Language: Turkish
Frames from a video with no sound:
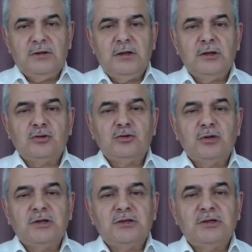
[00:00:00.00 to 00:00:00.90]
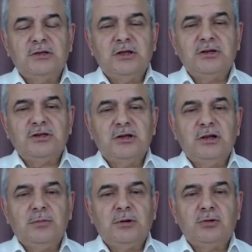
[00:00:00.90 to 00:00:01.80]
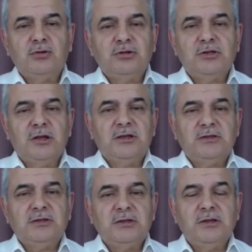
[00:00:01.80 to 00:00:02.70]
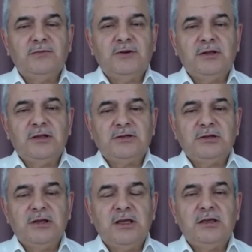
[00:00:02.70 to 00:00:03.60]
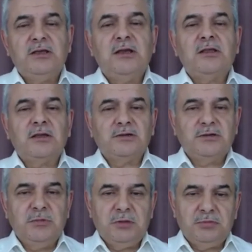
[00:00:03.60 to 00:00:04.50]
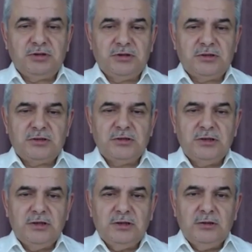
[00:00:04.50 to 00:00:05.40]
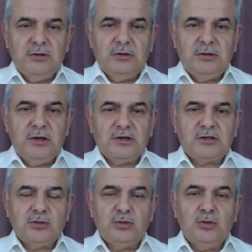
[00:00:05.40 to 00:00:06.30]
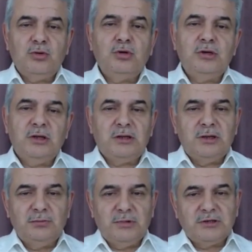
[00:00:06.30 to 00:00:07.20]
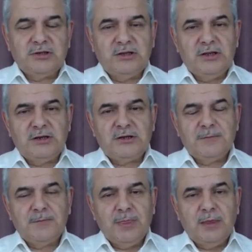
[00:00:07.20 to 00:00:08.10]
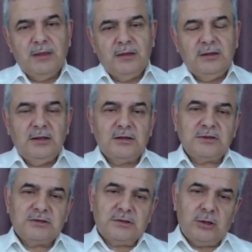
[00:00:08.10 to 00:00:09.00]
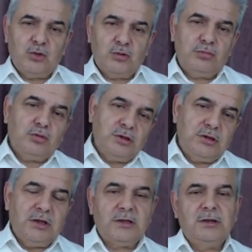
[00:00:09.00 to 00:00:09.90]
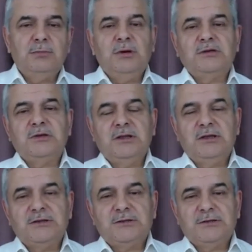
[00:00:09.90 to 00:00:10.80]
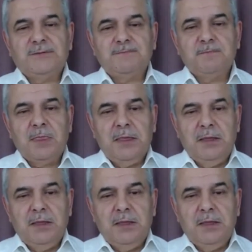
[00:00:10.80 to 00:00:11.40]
Fatiha suresini de Cenab-ı Hak Kutsi hadisinin ifadesiyle ikiye taksim etmiştir. Yarısı uluhiyetten bahseder, yarısı da ubudiyetten bahseder.